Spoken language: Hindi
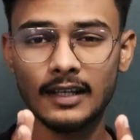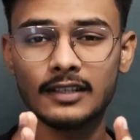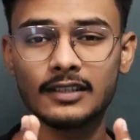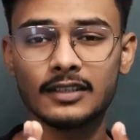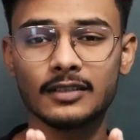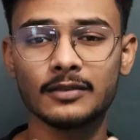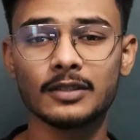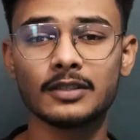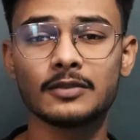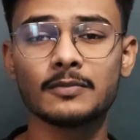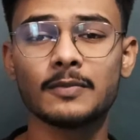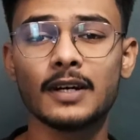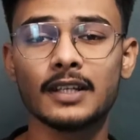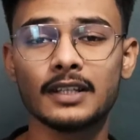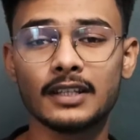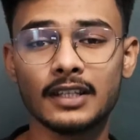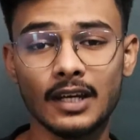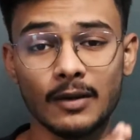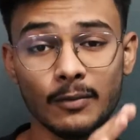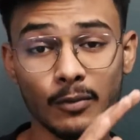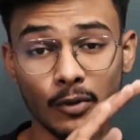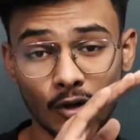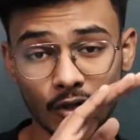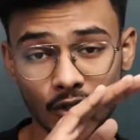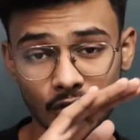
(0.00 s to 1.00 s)
समझ पाते हैं आप
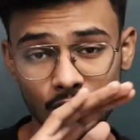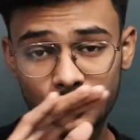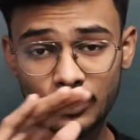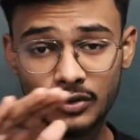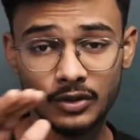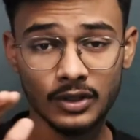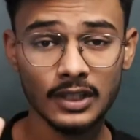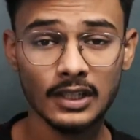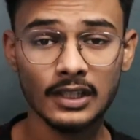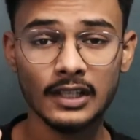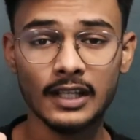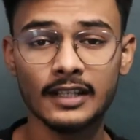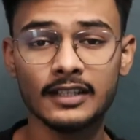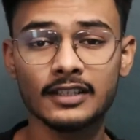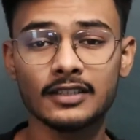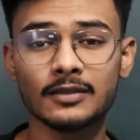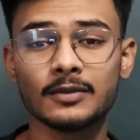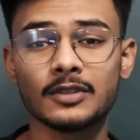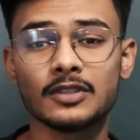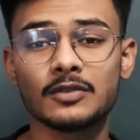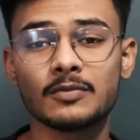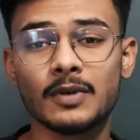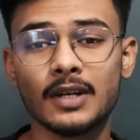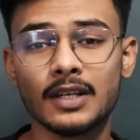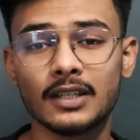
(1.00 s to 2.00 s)
हॉरिजोनटल लाइन समझ
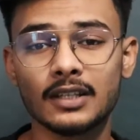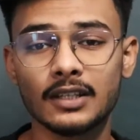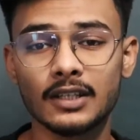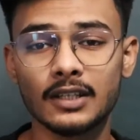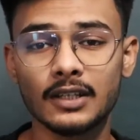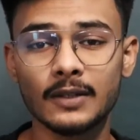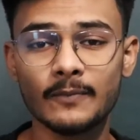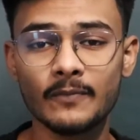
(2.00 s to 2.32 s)
पाते हैं